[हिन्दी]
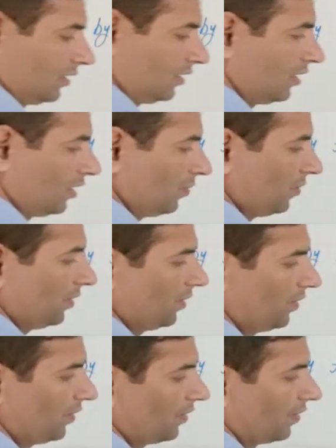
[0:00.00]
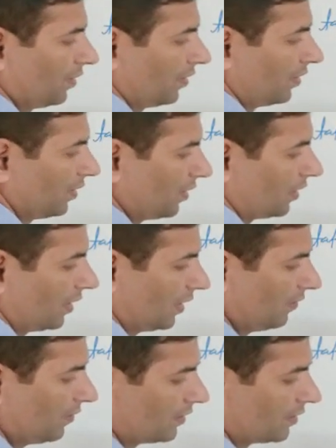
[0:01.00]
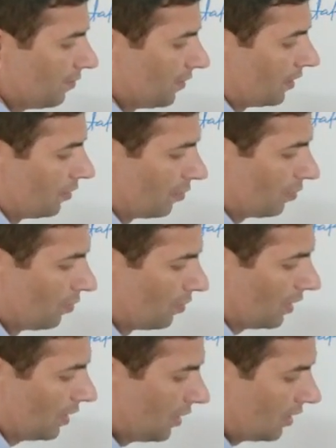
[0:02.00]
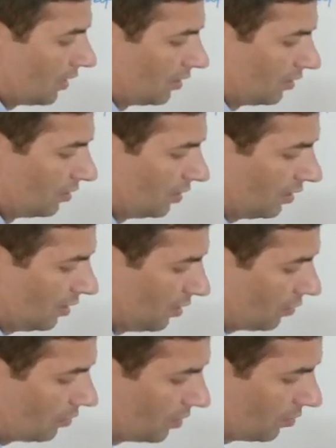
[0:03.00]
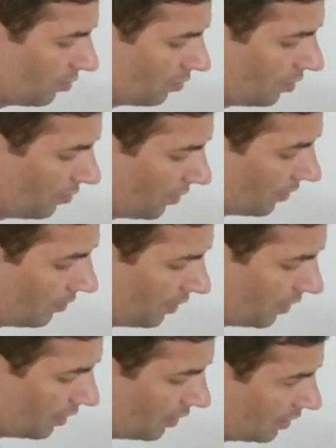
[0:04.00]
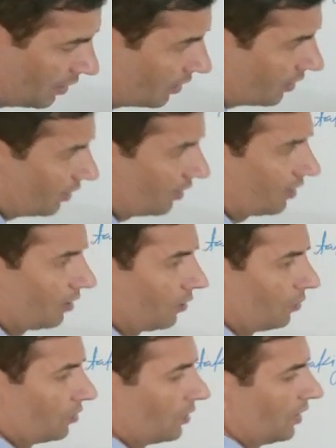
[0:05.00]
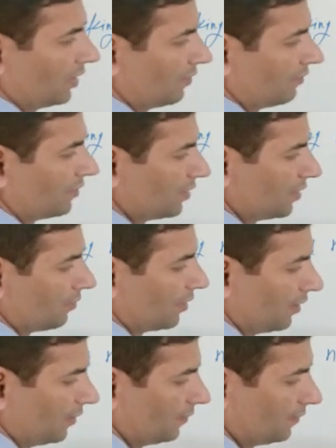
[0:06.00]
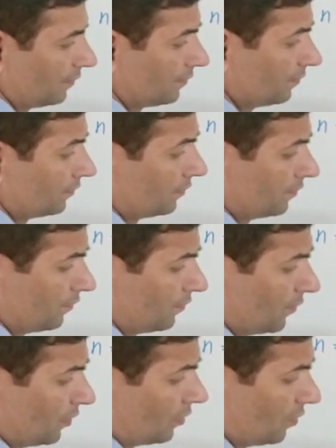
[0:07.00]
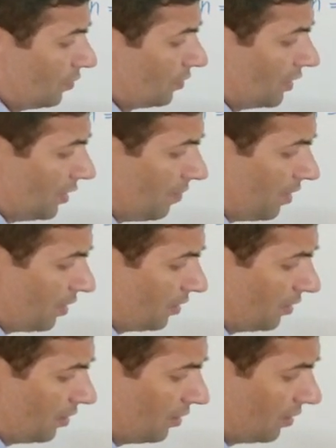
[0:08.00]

जितने भी डिविजेबल हैं उनको कट कर दीजिए इनको सबको हमने भैया कट कर दिया टू से डिविजेबल तो इसके बाद